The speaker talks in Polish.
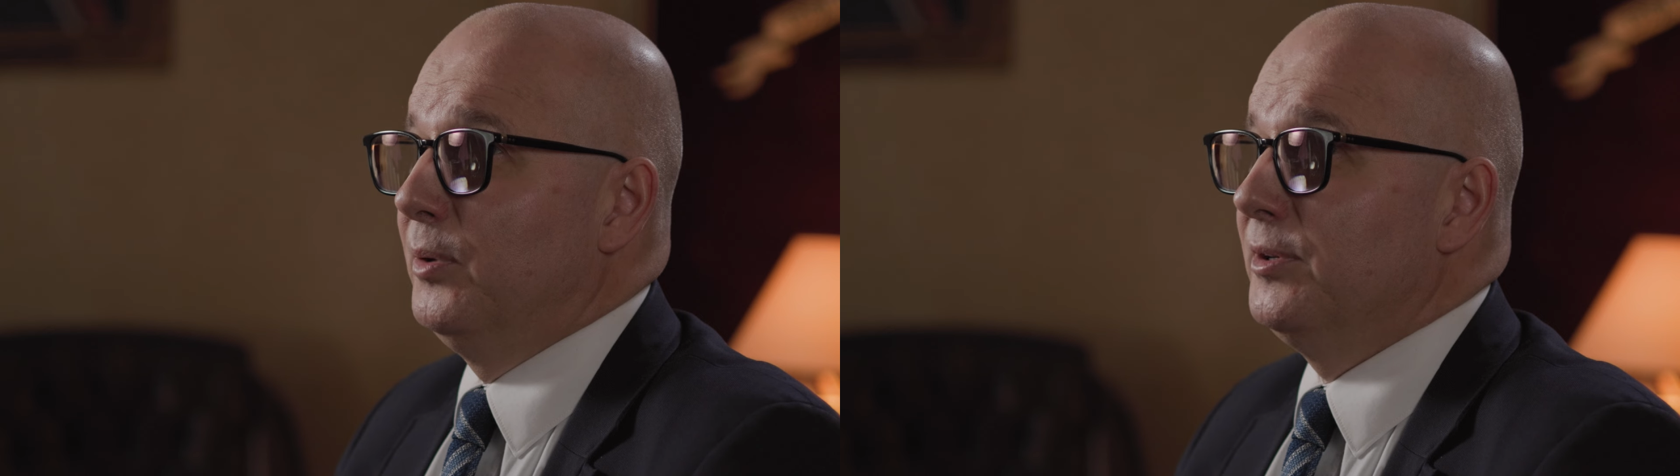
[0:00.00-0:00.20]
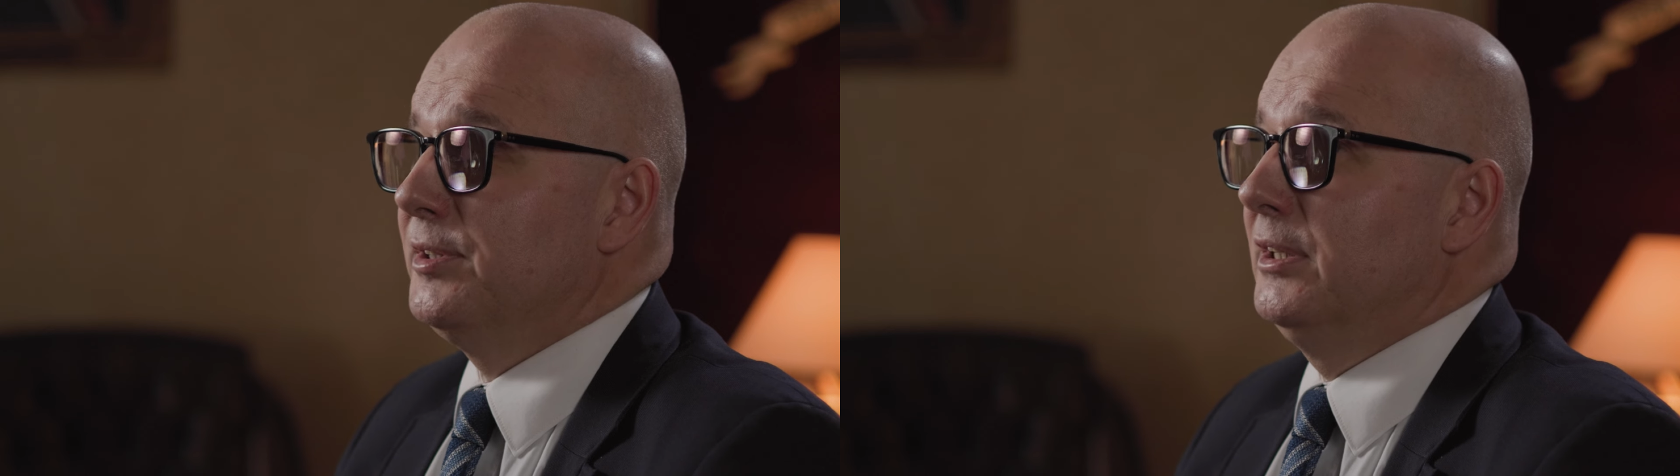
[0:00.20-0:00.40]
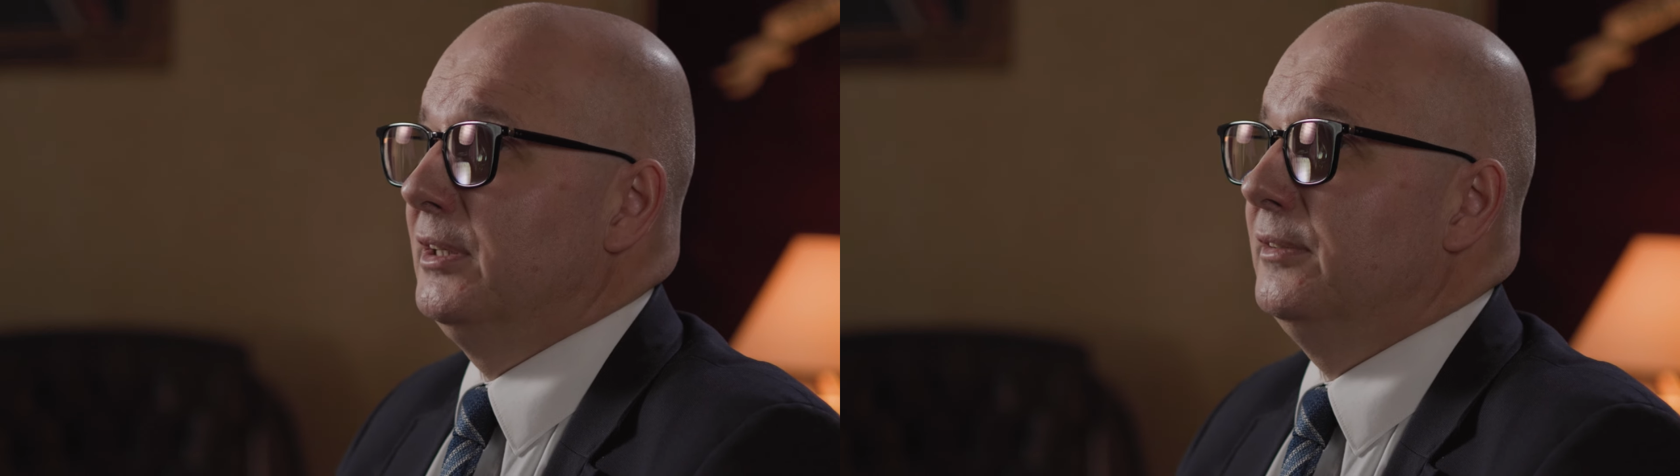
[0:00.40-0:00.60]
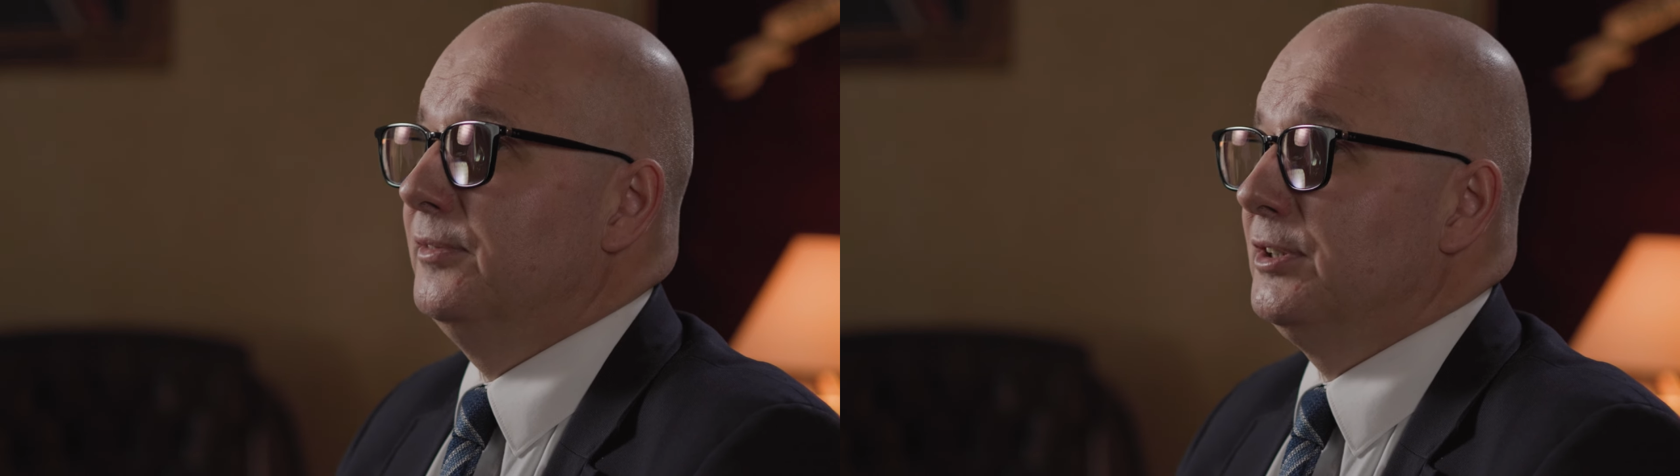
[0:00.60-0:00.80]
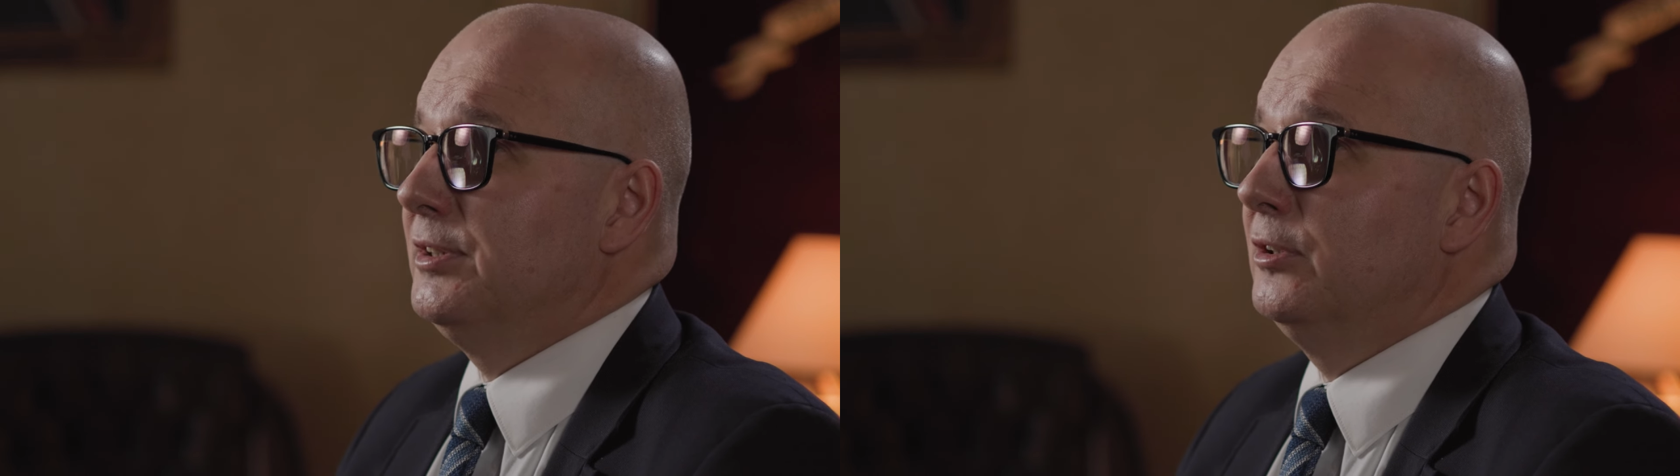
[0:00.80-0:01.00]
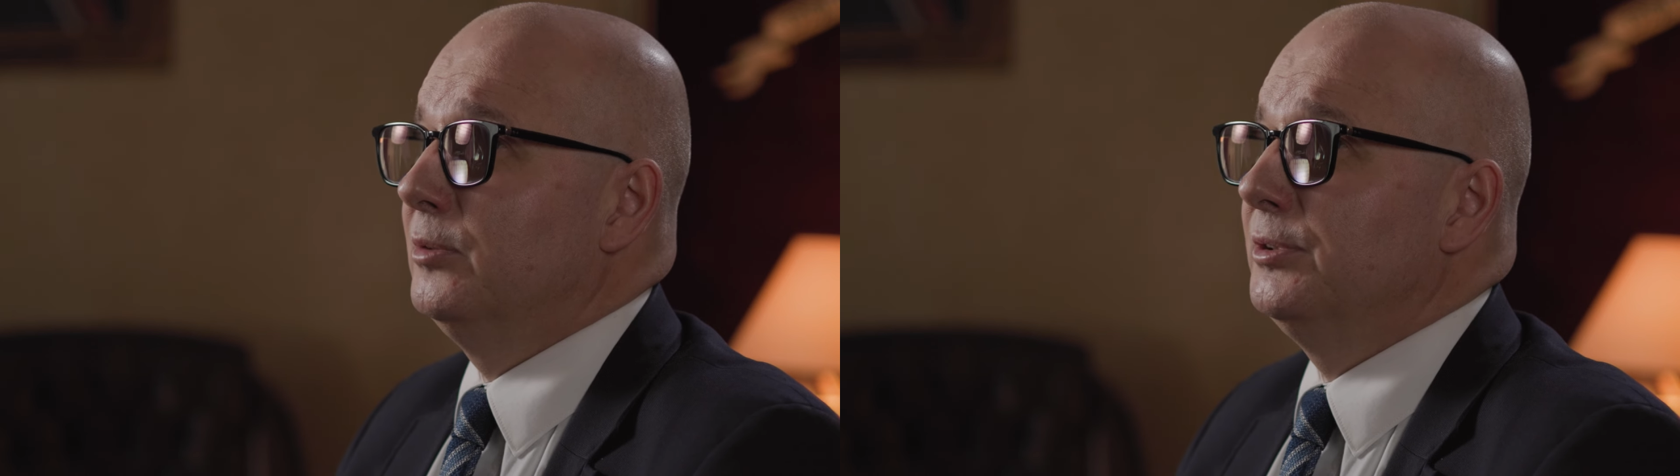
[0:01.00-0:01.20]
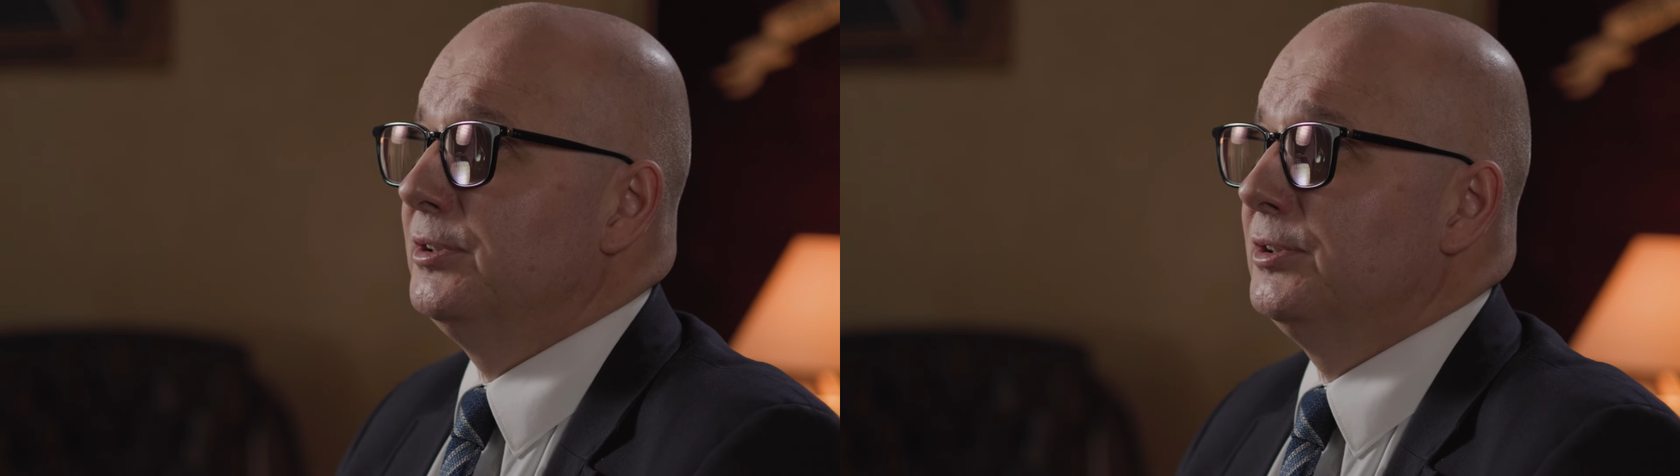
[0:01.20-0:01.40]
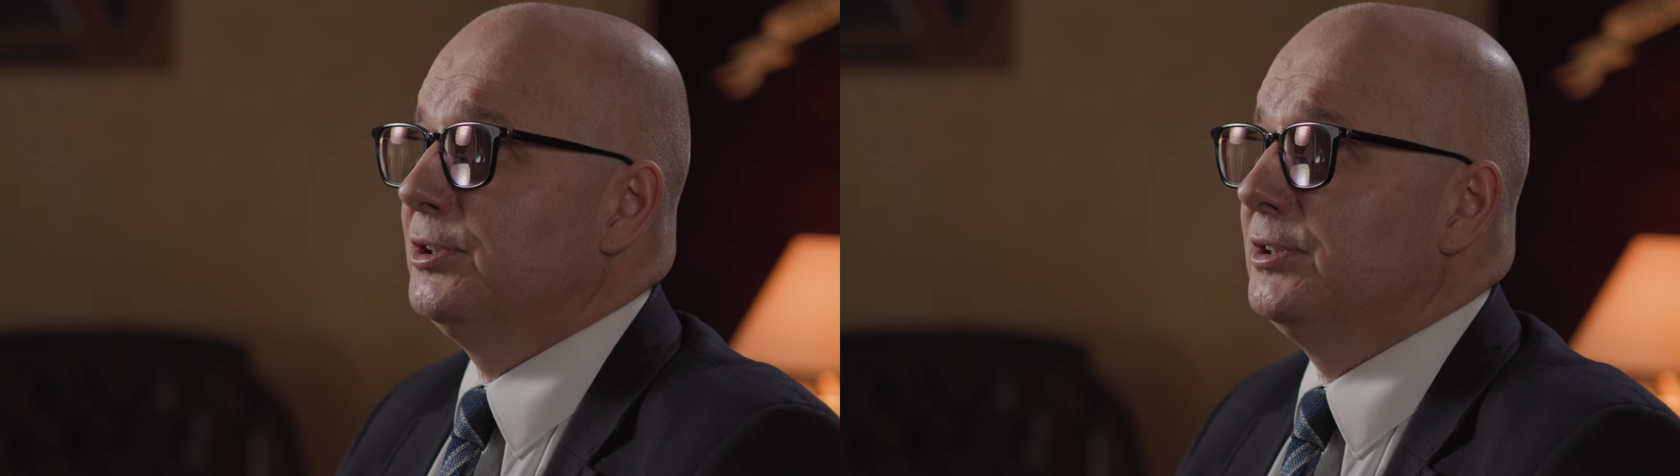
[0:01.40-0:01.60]
Polska w czasach
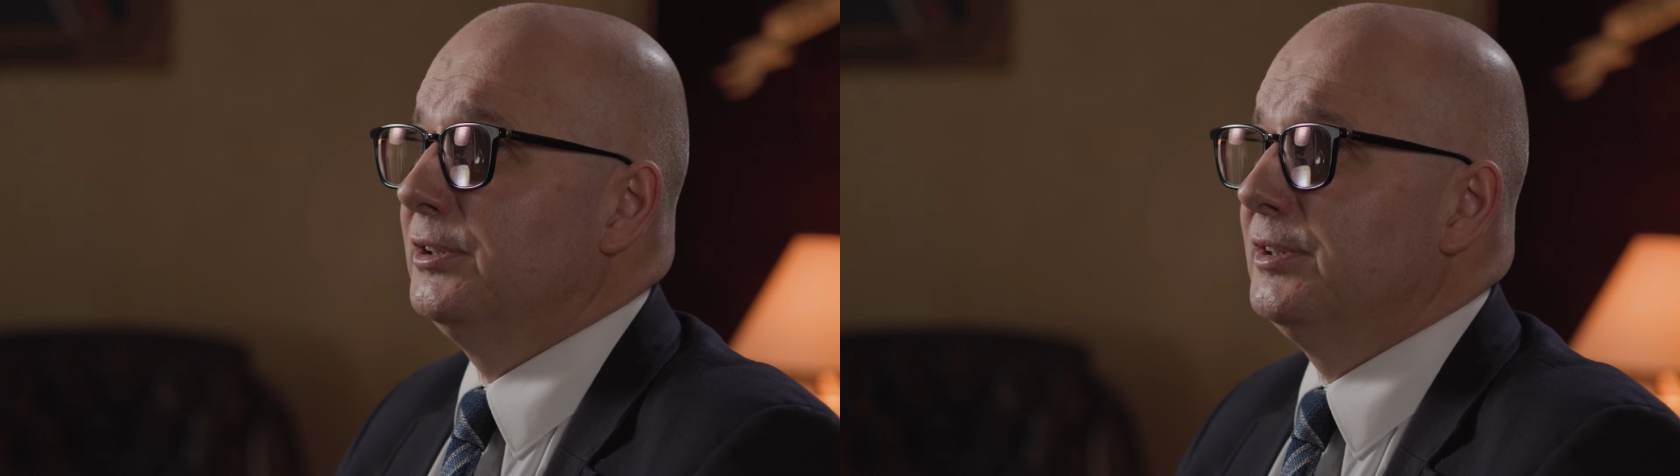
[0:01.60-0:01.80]
komunistycznych